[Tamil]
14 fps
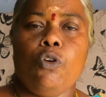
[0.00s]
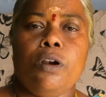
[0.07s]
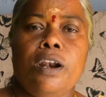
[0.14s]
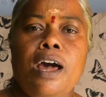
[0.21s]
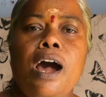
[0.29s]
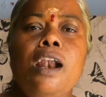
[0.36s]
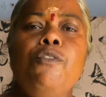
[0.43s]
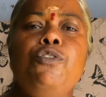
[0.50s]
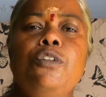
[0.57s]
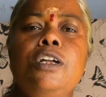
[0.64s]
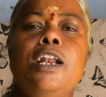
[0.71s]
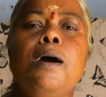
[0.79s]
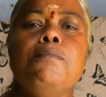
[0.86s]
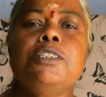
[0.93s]
ஒரு நாள்
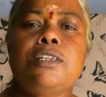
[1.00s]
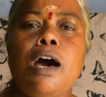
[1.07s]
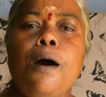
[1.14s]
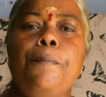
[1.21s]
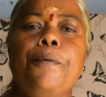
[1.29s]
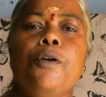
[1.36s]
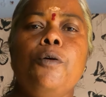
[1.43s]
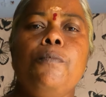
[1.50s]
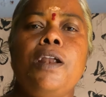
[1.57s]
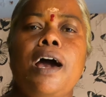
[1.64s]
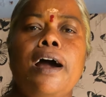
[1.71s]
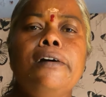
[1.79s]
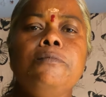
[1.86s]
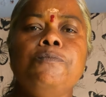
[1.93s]
ஃபுட்டு நம்ம
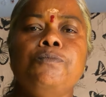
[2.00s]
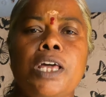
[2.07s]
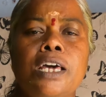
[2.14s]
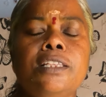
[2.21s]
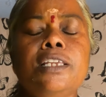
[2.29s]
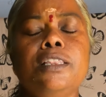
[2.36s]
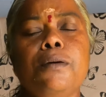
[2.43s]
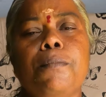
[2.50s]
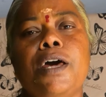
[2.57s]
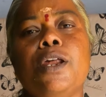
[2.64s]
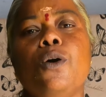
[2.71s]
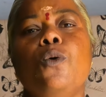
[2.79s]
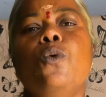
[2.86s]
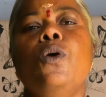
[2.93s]
சாப்பிட்றோம்னா அது இந்த
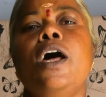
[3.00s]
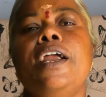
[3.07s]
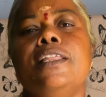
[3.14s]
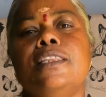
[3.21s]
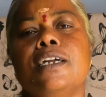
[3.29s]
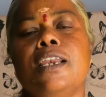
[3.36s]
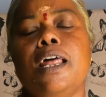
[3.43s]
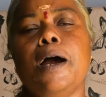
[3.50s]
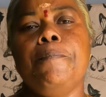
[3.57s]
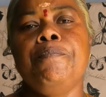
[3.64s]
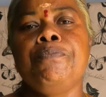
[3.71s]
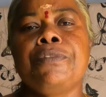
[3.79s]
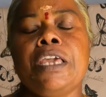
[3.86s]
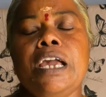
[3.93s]
மாதிரி கூழாக எடுத்துக்கலாம்
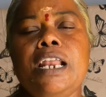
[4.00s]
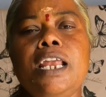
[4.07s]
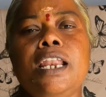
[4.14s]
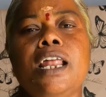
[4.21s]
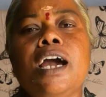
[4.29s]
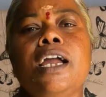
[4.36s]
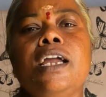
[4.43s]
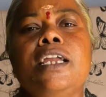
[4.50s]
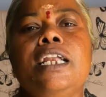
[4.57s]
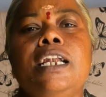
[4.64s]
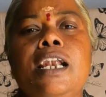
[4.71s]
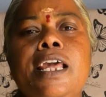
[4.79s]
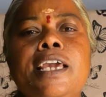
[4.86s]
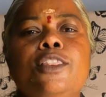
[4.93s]
இல்லைன்னா
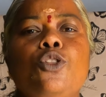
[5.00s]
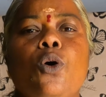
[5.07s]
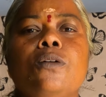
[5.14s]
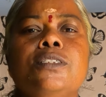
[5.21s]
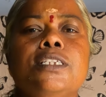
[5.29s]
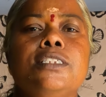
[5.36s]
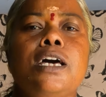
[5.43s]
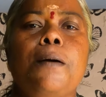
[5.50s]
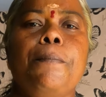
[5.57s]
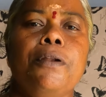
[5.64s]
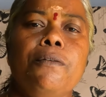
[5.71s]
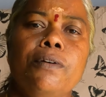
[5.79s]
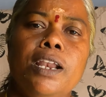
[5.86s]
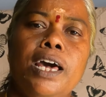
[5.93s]
இட்லி தோசை
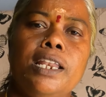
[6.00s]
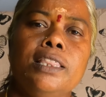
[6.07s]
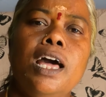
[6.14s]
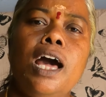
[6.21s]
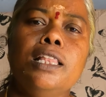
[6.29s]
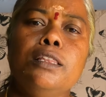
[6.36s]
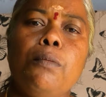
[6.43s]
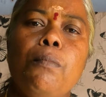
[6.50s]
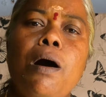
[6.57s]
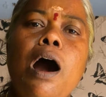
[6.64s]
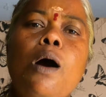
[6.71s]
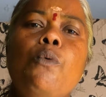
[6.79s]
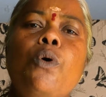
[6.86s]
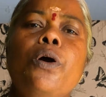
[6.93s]
சாப்பிட்றவங்களா இருந்தால் அந்த
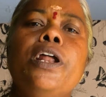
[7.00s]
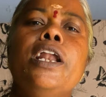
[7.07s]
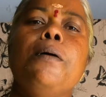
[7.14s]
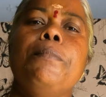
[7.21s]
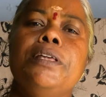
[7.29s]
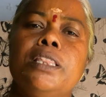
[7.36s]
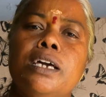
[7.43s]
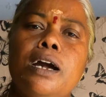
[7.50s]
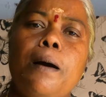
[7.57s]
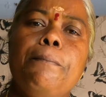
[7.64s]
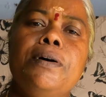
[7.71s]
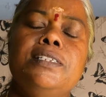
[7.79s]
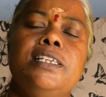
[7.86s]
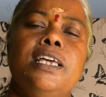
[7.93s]
மாவோடு நம்ம இந்த
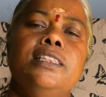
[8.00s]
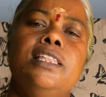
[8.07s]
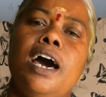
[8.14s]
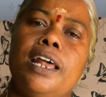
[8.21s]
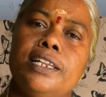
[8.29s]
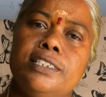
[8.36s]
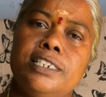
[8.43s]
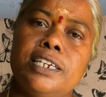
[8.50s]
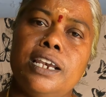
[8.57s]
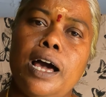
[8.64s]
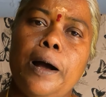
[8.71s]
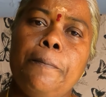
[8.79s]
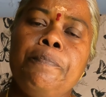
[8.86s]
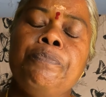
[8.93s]
கம்பை சேர்த்து
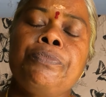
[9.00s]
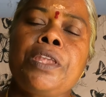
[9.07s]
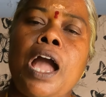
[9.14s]
அரைச்சிக்கலாம்